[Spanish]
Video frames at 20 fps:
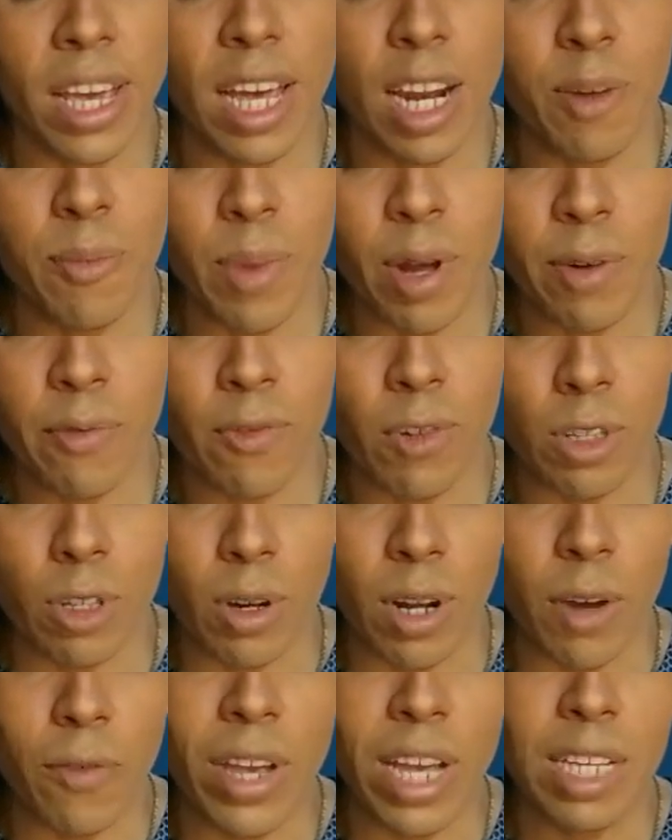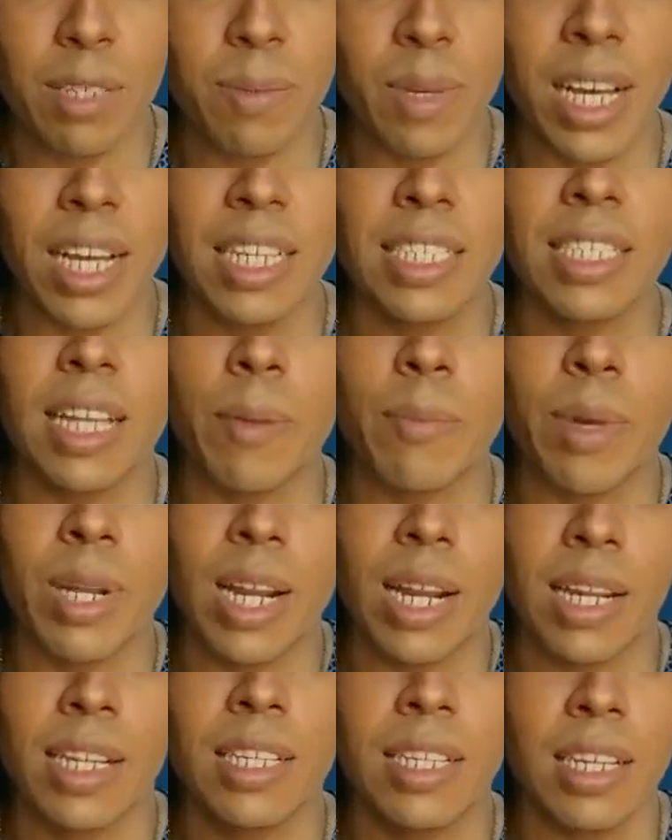quieren ver fotografías mías,
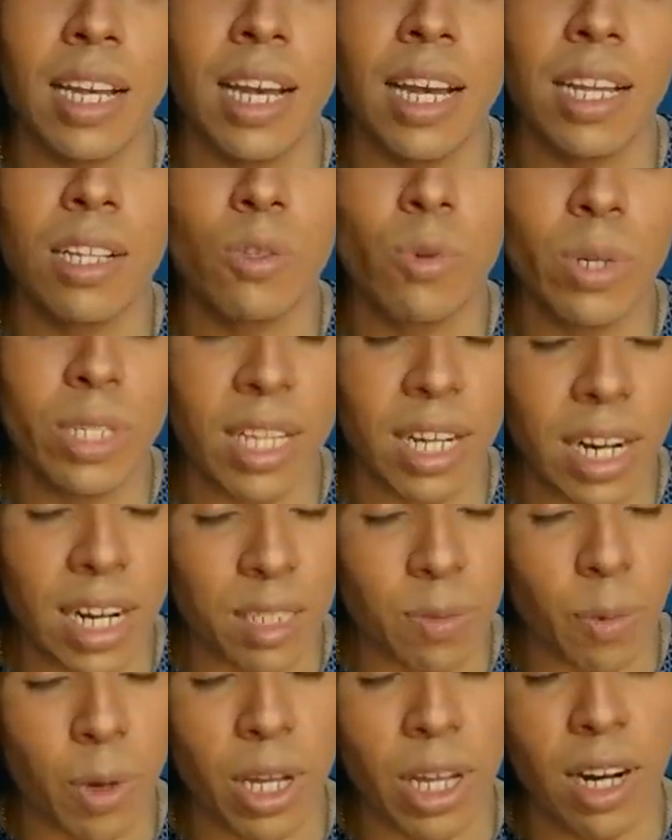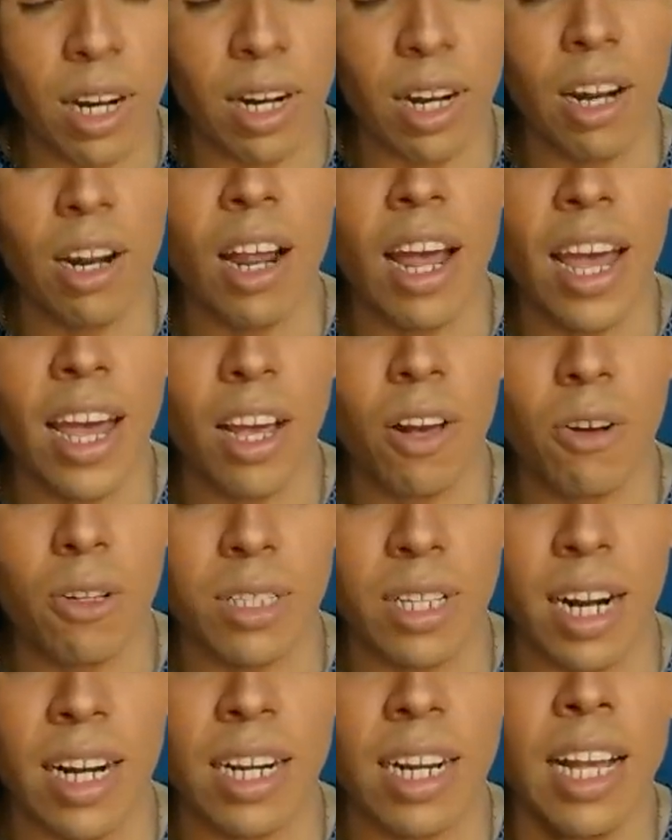también en, en Twitter las pueden
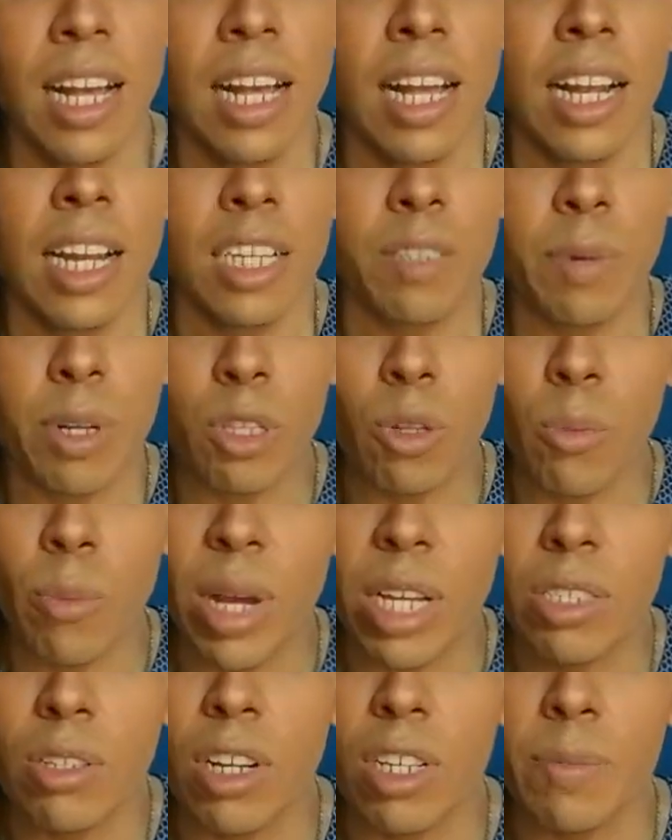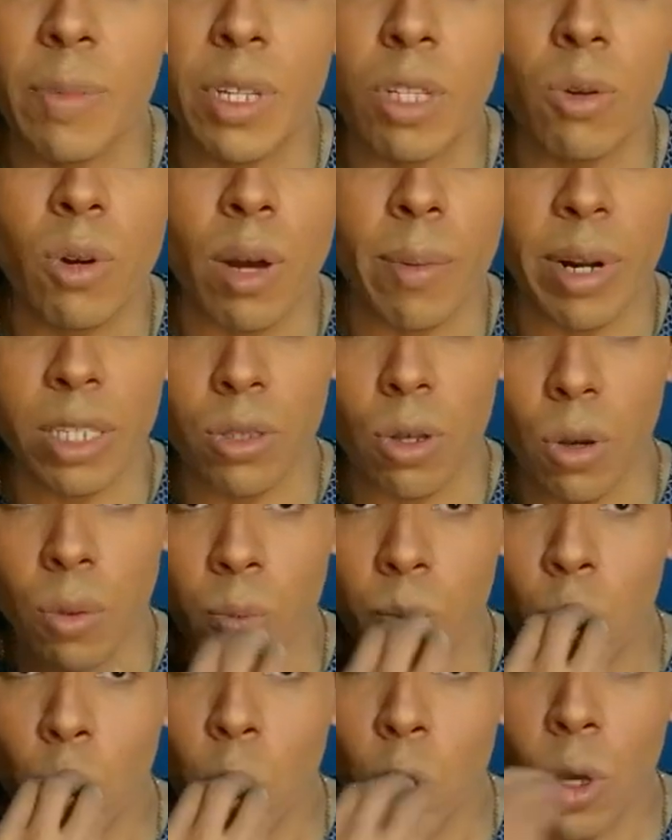encontrar. Les mando un beso, les mando un
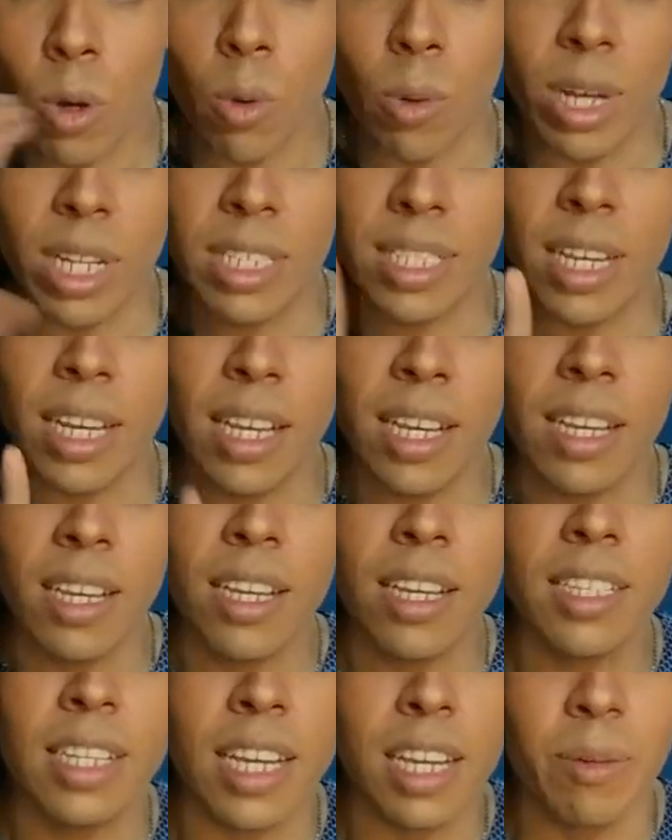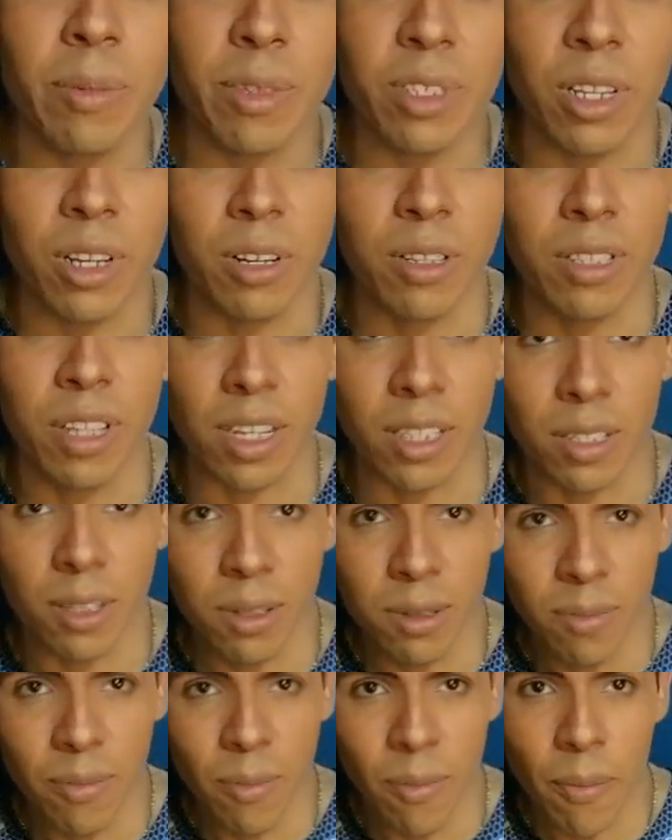abrazo, cuídense y seguimos en
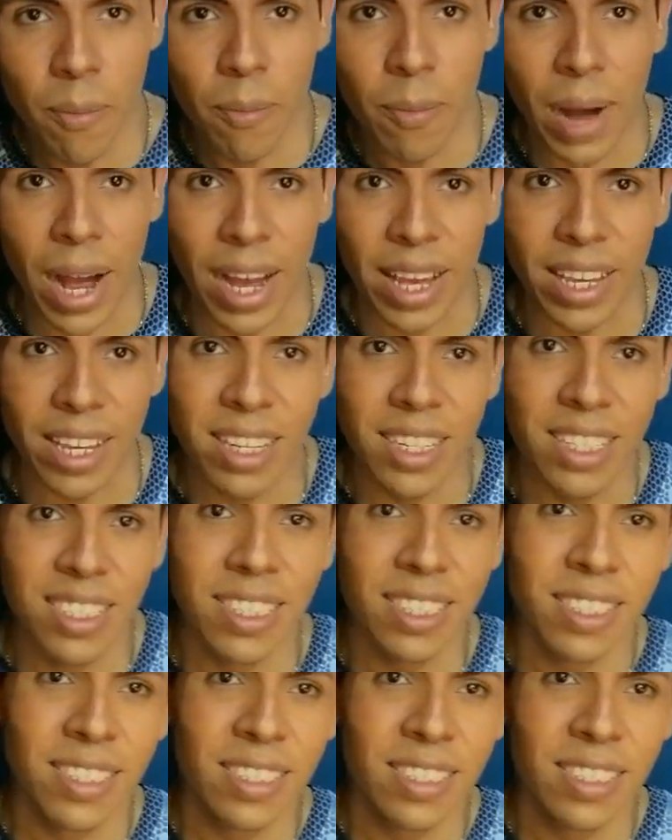contacto. Bye.